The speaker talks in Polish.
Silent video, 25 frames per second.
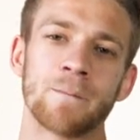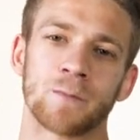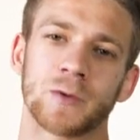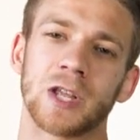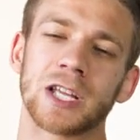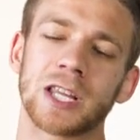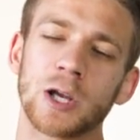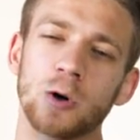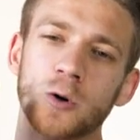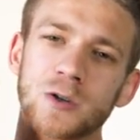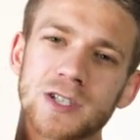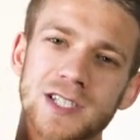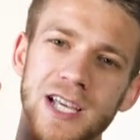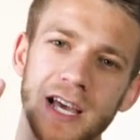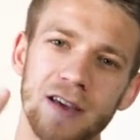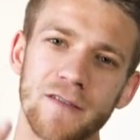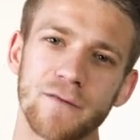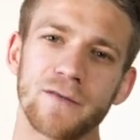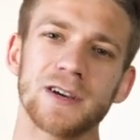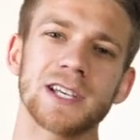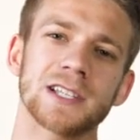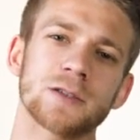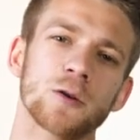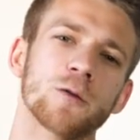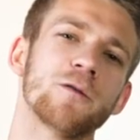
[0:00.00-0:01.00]
Dlatego
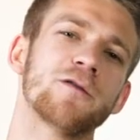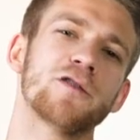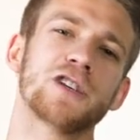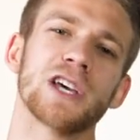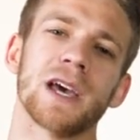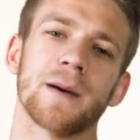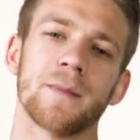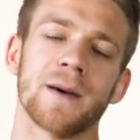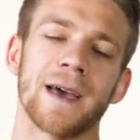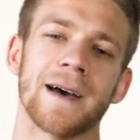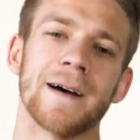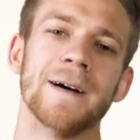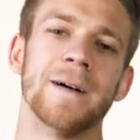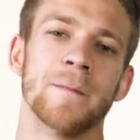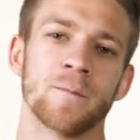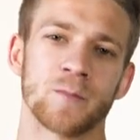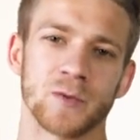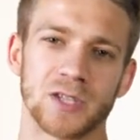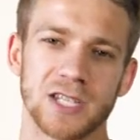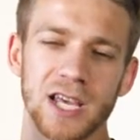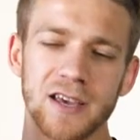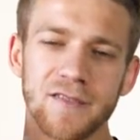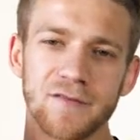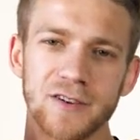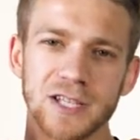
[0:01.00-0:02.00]
zainwestuj w siebie,
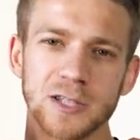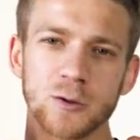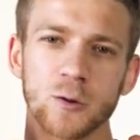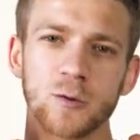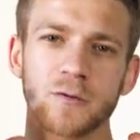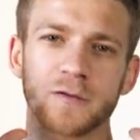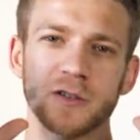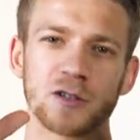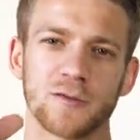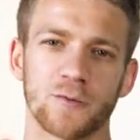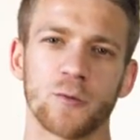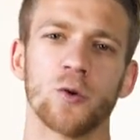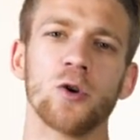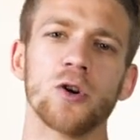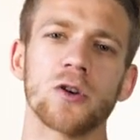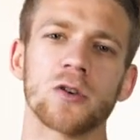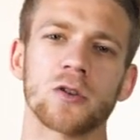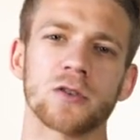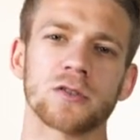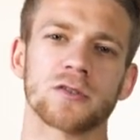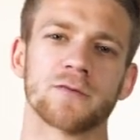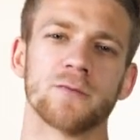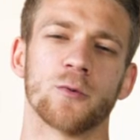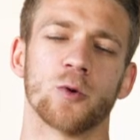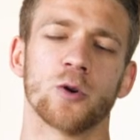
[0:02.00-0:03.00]
zainwestuj w swój
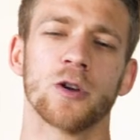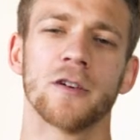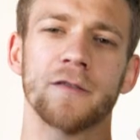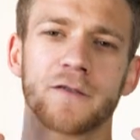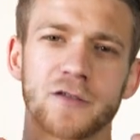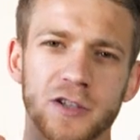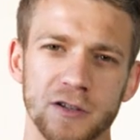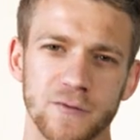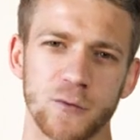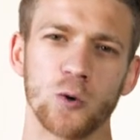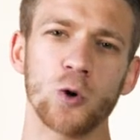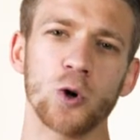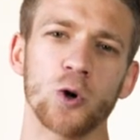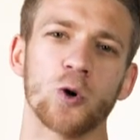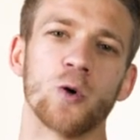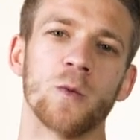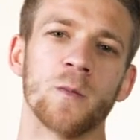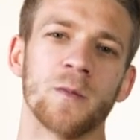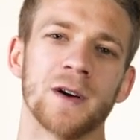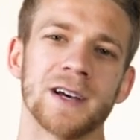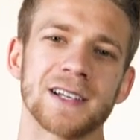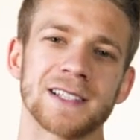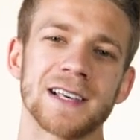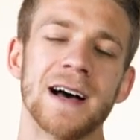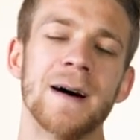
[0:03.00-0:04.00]
rozwój, w swój
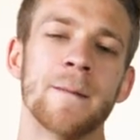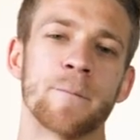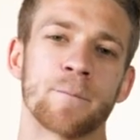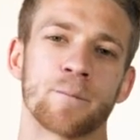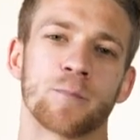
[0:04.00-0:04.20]
umysł,